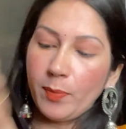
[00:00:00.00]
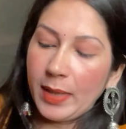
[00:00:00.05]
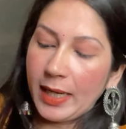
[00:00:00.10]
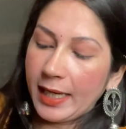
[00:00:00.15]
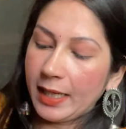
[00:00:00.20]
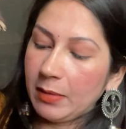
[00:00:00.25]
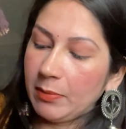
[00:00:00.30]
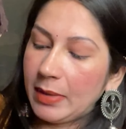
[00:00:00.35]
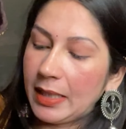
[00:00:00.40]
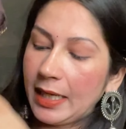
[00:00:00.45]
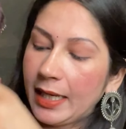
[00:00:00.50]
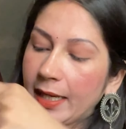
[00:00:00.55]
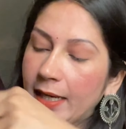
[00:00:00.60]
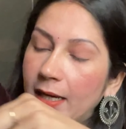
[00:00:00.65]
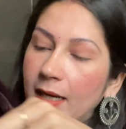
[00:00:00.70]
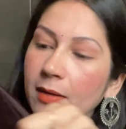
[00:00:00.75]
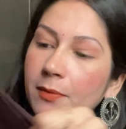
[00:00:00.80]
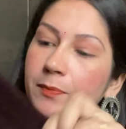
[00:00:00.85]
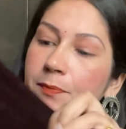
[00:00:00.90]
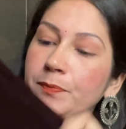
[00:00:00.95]
प्लेन मिलेगा
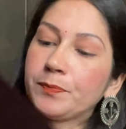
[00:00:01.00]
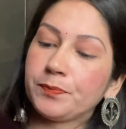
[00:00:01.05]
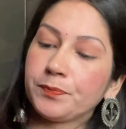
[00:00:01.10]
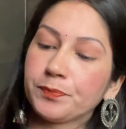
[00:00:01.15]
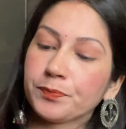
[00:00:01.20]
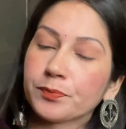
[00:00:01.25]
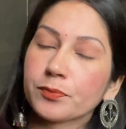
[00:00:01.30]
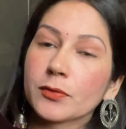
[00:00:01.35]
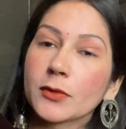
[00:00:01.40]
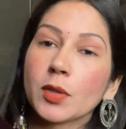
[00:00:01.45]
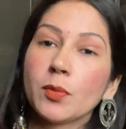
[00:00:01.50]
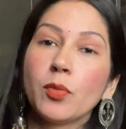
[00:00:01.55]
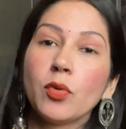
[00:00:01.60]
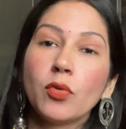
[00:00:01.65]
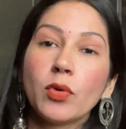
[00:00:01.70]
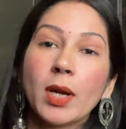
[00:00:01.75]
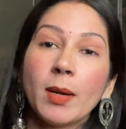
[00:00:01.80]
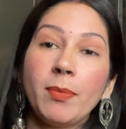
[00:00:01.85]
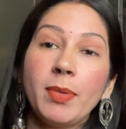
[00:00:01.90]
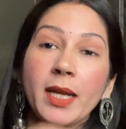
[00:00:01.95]

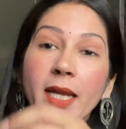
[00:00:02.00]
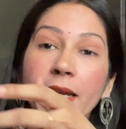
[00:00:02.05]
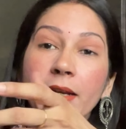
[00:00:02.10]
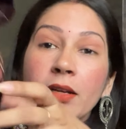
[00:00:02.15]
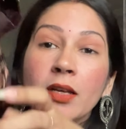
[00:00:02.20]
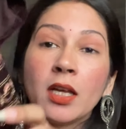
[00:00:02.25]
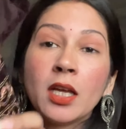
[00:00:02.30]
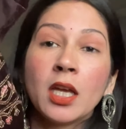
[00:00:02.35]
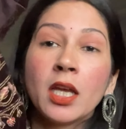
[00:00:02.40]
पूरा प्लेन